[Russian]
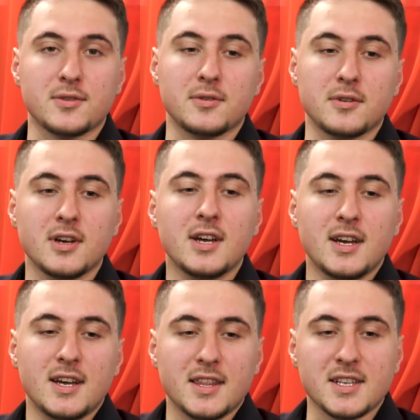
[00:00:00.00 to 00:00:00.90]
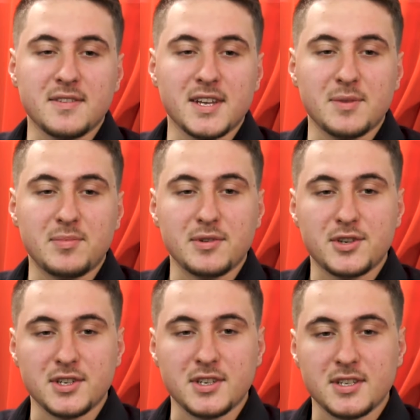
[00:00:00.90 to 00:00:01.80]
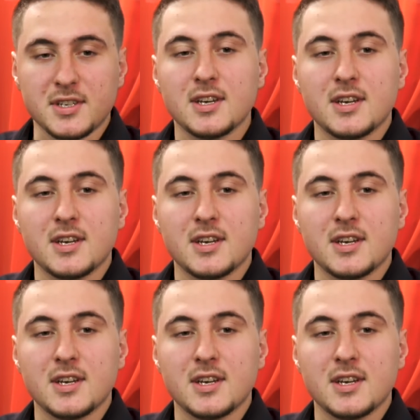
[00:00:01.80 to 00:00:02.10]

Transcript: то название получилось